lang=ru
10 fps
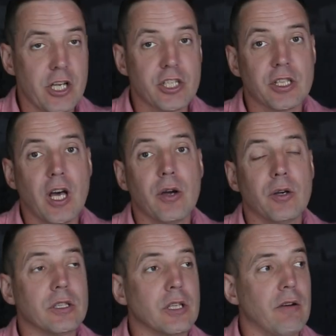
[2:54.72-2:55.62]
Я
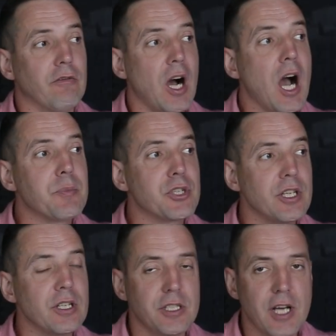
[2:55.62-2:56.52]
считаю, это
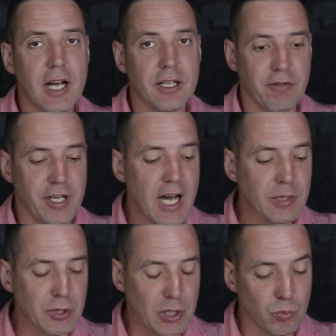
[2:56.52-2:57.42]
вообще идеальный
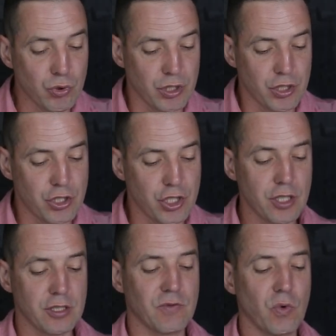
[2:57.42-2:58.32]
вариант, потому что
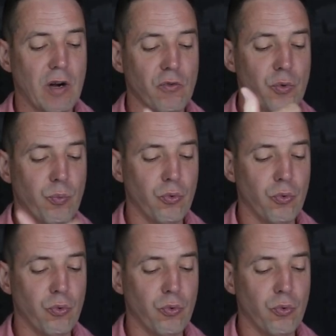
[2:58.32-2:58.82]
через звуковой